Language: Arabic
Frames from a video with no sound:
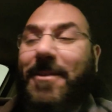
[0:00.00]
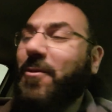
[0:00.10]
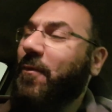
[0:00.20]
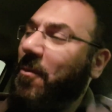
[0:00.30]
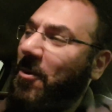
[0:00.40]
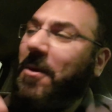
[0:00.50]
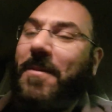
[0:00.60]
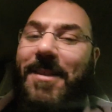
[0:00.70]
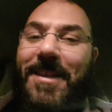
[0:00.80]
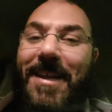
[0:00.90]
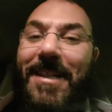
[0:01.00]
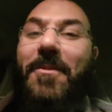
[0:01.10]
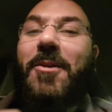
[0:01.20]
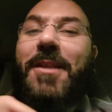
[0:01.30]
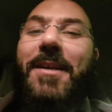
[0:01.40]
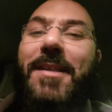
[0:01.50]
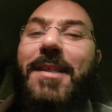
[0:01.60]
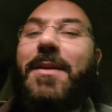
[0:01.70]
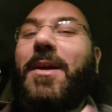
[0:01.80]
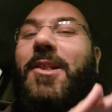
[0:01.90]
اشوفكم بكره باذن الله تابعوا هاشتاج الساعه
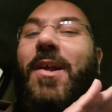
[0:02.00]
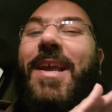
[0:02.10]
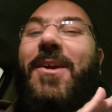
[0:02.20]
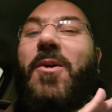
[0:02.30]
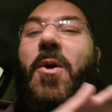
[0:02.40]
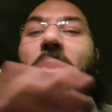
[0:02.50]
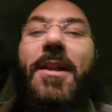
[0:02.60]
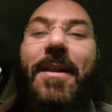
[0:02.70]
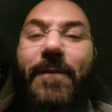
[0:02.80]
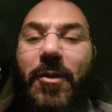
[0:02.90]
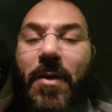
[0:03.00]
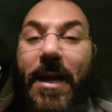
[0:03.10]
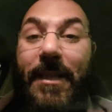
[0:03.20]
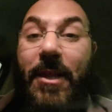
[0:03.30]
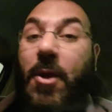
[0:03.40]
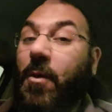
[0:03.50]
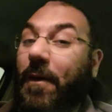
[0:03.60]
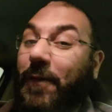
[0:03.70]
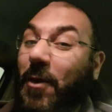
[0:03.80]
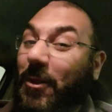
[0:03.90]
7 هطلع لي كل الفيديوهات
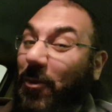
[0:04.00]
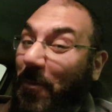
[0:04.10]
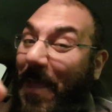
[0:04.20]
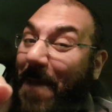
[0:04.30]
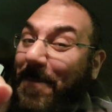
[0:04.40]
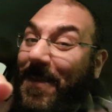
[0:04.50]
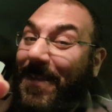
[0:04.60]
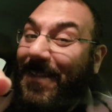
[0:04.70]
وفي يو تو بي هابي